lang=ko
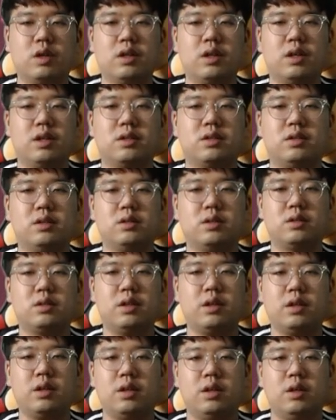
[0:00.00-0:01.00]
나왔을
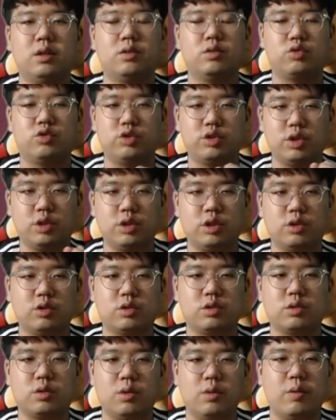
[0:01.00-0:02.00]
때 주전
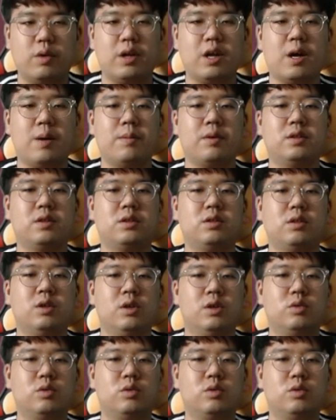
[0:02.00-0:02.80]
2루수 왜냐하면은